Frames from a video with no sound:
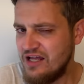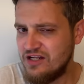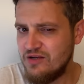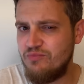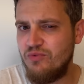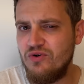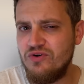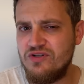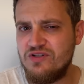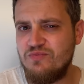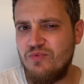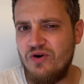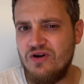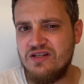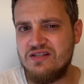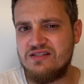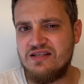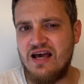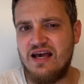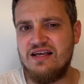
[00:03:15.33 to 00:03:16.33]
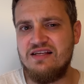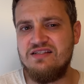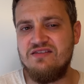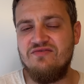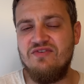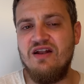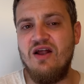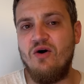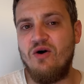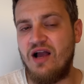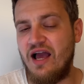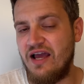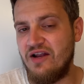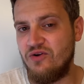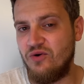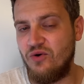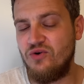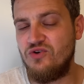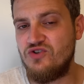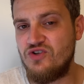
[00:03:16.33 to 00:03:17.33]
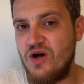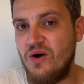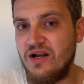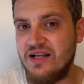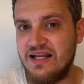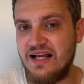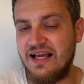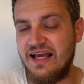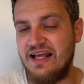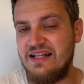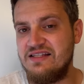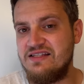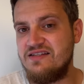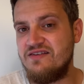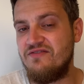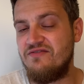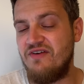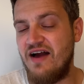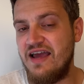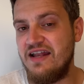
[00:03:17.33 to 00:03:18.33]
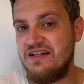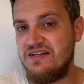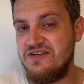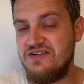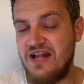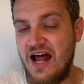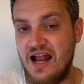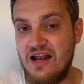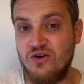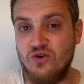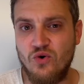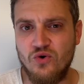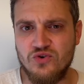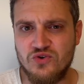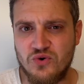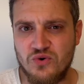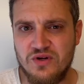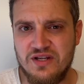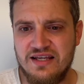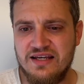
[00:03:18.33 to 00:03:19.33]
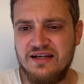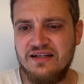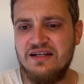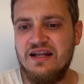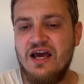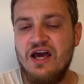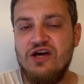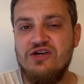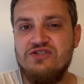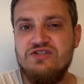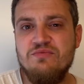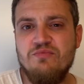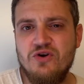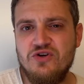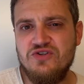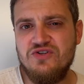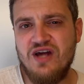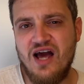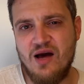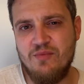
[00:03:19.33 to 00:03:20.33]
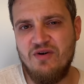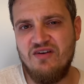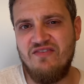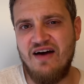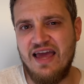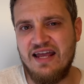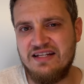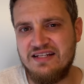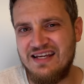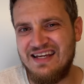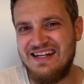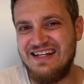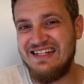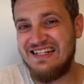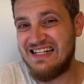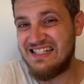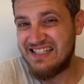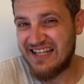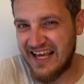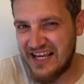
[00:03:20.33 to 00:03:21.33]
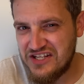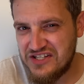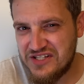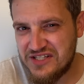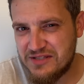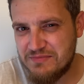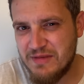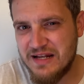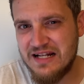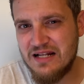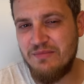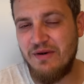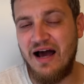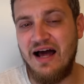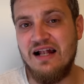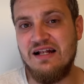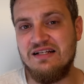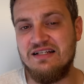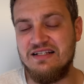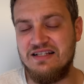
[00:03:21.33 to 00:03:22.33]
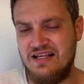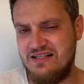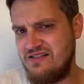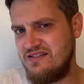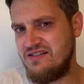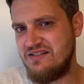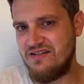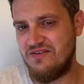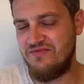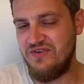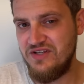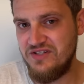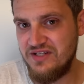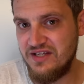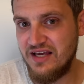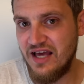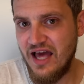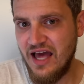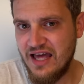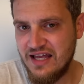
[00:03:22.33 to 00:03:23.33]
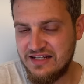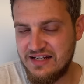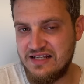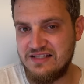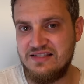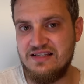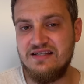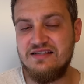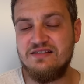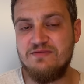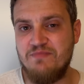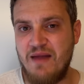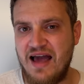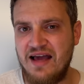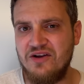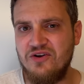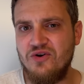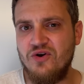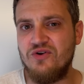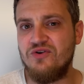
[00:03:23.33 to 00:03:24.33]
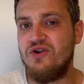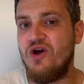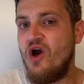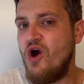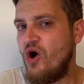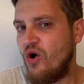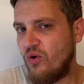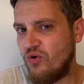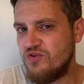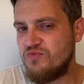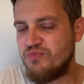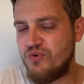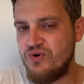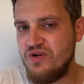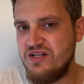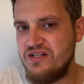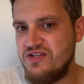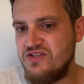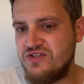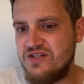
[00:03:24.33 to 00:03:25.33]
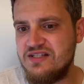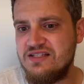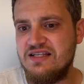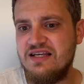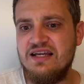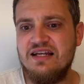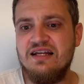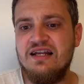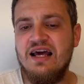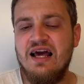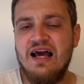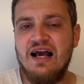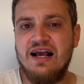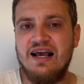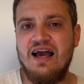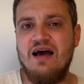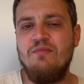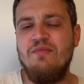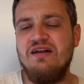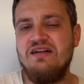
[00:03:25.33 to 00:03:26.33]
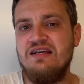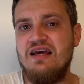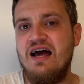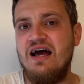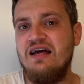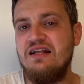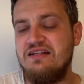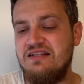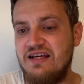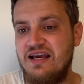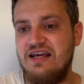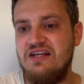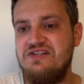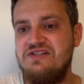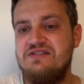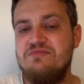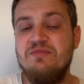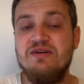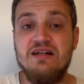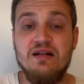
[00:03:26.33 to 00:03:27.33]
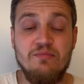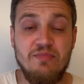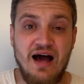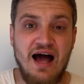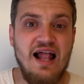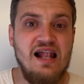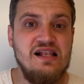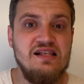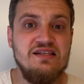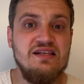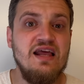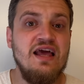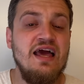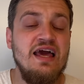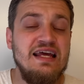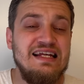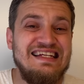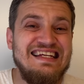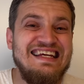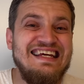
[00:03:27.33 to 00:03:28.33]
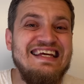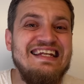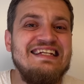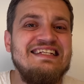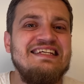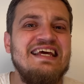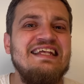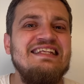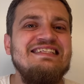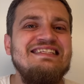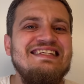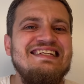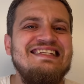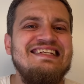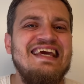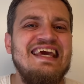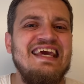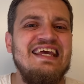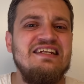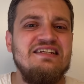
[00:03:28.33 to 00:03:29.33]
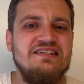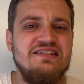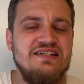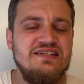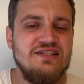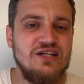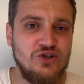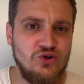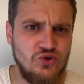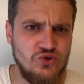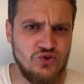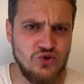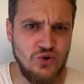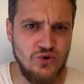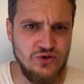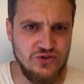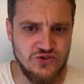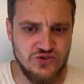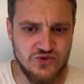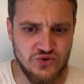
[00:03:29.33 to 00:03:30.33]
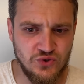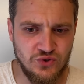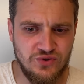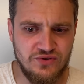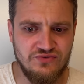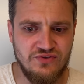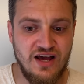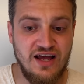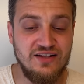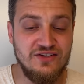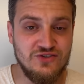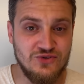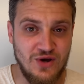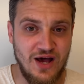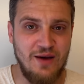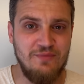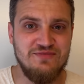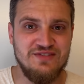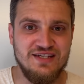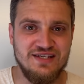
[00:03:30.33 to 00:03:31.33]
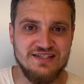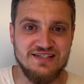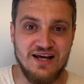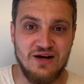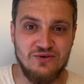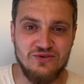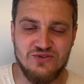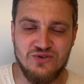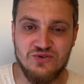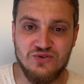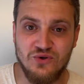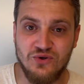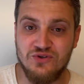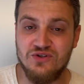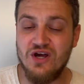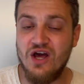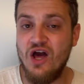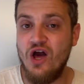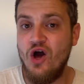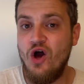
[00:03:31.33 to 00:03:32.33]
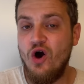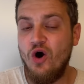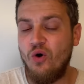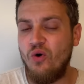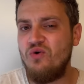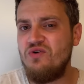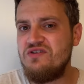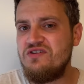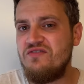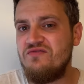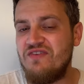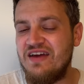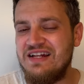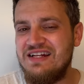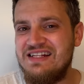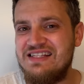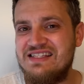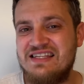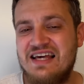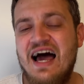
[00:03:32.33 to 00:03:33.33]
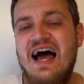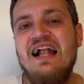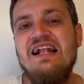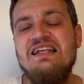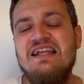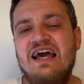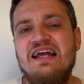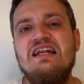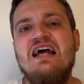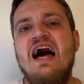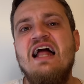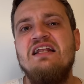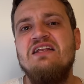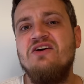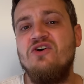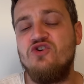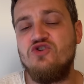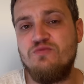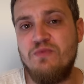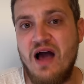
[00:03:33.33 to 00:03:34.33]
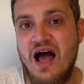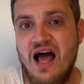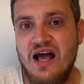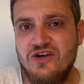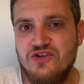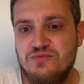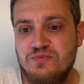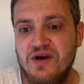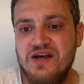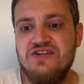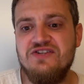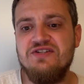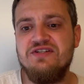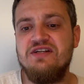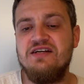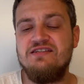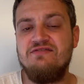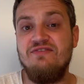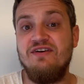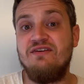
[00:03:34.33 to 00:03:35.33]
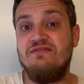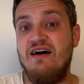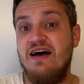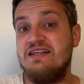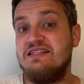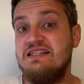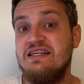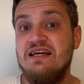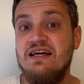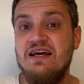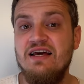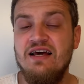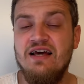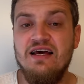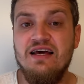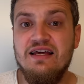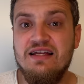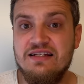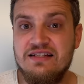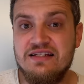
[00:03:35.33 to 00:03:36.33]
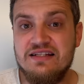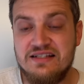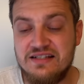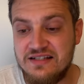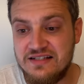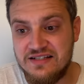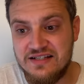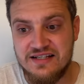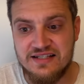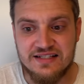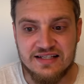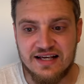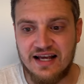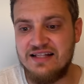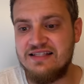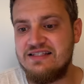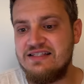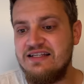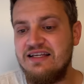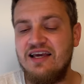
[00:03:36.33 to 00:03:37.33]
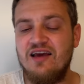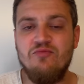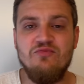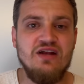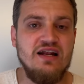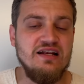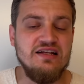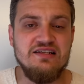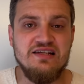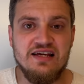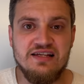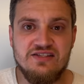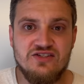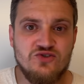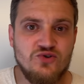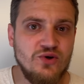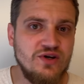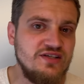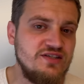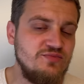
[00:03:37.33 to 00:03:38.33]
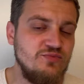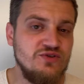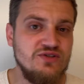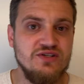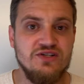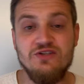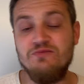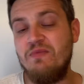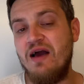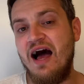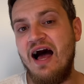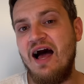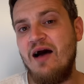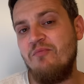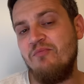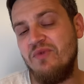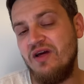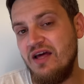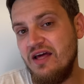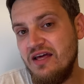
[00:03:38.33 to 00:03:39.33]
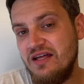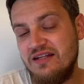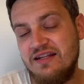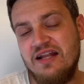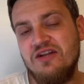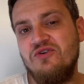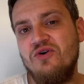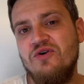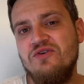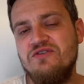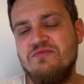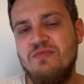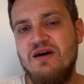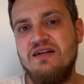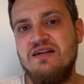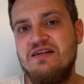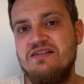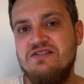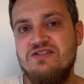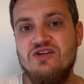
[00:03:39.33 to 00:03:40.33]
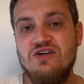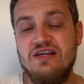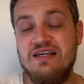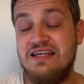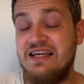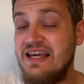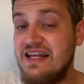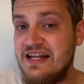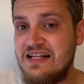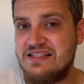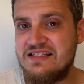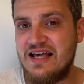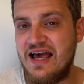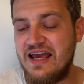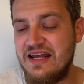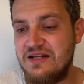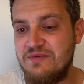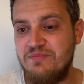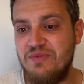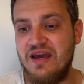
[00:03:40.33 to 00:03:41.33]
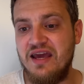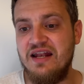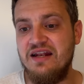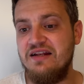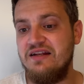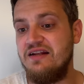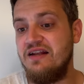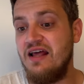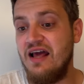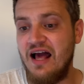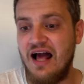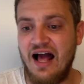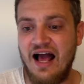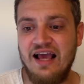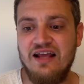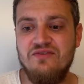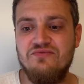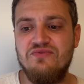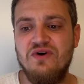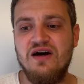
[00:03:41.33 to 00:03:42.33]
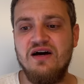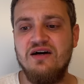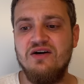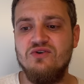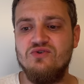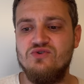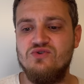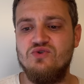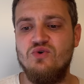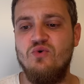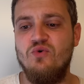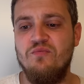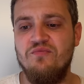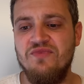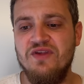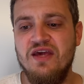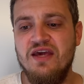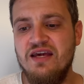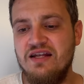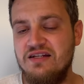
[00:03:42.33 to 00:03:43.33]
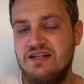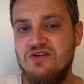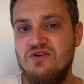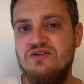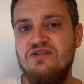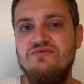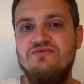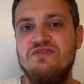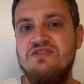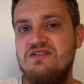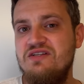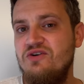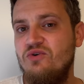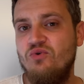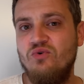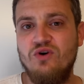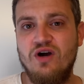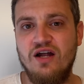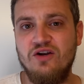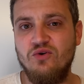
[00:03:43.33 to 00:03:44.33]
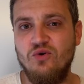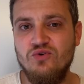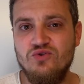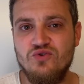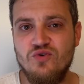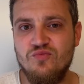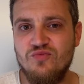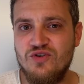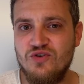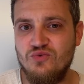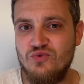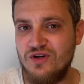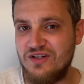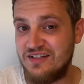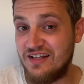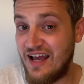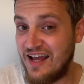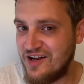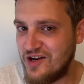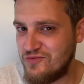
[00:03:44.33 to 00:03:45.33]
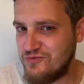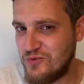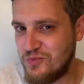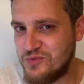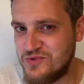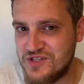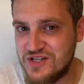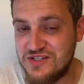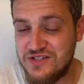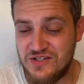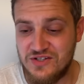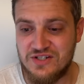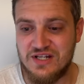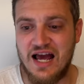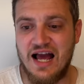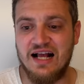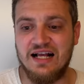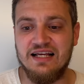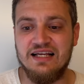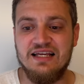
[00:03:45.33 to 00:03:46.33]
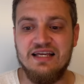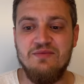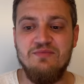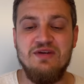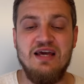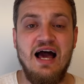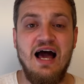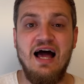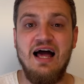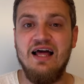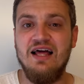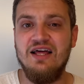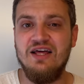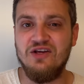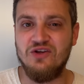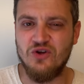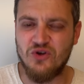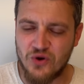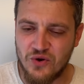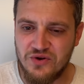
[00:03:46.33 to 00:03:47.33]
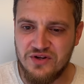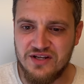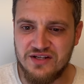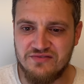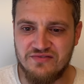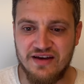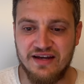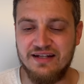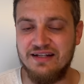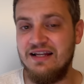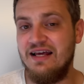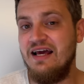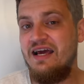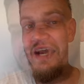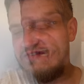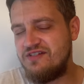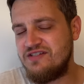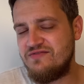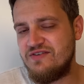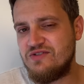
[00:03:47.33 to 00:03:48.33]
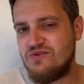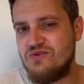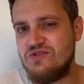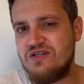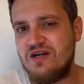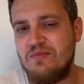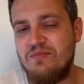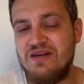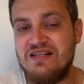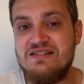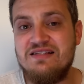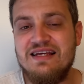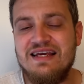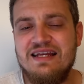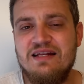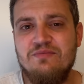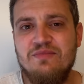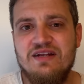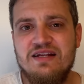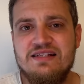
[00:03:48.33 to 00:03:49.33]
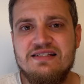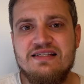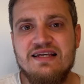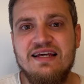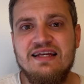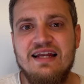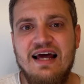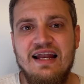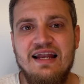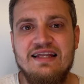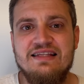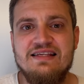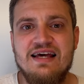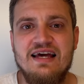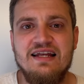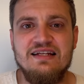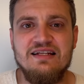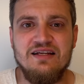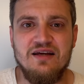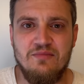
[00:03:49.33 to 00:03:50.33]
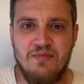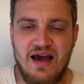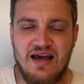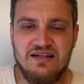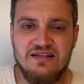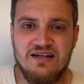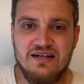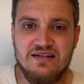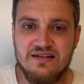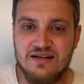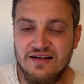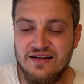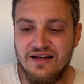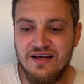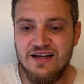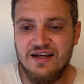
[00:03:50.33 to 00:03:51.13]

Die Bundespolizei, sie will auch keinen Rückstau an der Grenze, weit nicht alle kontrollieren. Sie möchte aber weiterhin das Rechtsmittel behalten. Das ist ihr wichtig, dass sie es machen können. Und politisch gesehen kann man ja die Rechtsmittel behalten, die Intensität dieser Kontrollen zurückfahren, so haben sie es ausgedrückt, und wenn die Zahlen eine andere Sprache sprechen, dass wir quasi diesen ganzen Kriminalitätstourismus nicht mehr haben, dann könnte man das jederzeit beenden, einfach so. Die Notifizierung kann rund um die Uhr 365 Tage im Jahr gekündigt werden. Ihr wisst, was unsere beste Innenministerin aller Zeiten gemacht hat.